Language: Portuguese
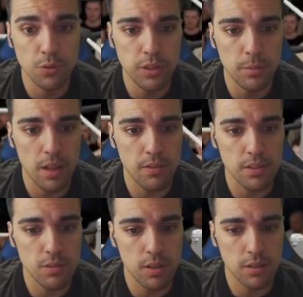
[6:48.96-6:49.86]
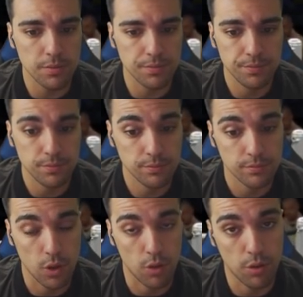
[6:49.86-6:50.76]
não vos lembrar de vez em quando,
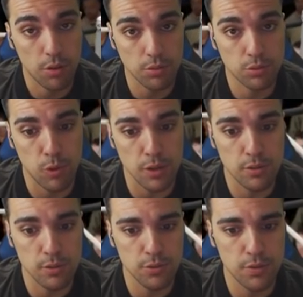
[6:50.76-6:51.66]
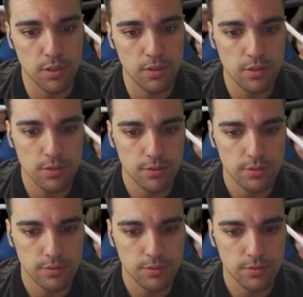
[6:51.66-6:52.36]
ou, quase todos os vídeos,